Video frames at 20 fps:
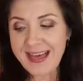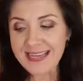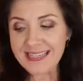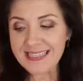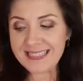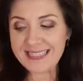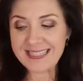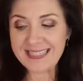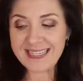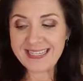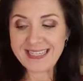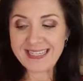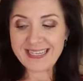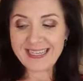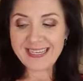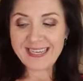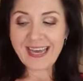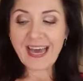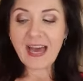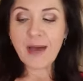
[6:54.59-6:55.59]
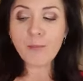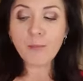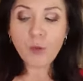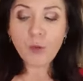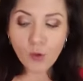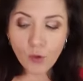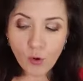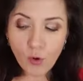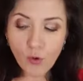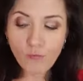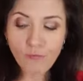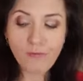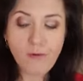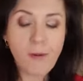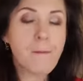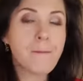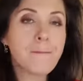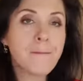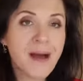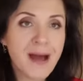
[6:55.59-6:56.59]
z e-booków,
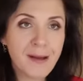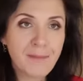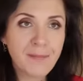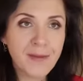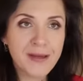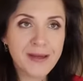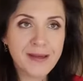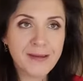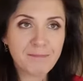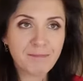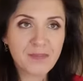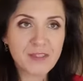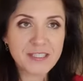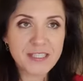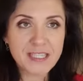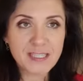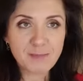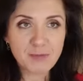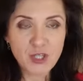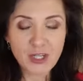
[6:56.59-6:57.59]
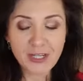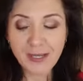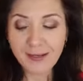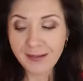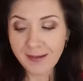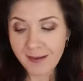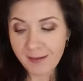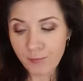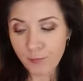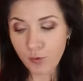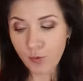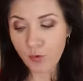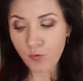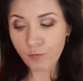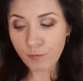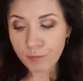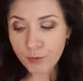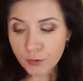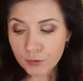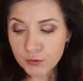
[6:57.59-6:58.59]
mamy ze sprzedanych
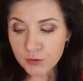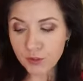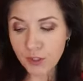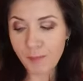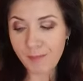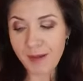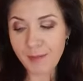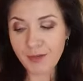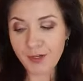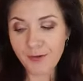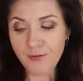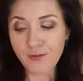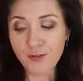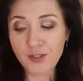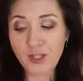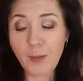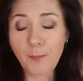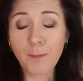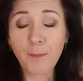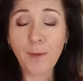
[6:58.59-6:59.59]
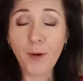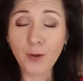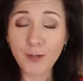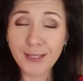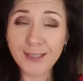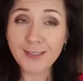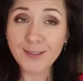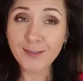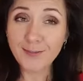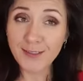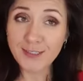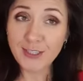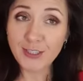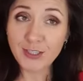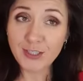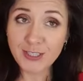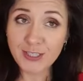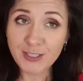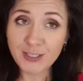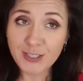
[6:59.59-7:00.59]
e-booków brutto mamy kwotę ponad
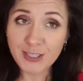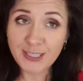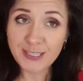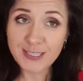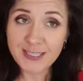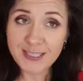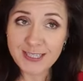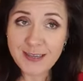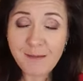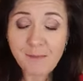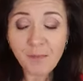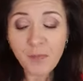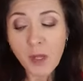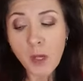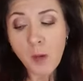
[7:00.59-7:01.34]
20 tysięcy,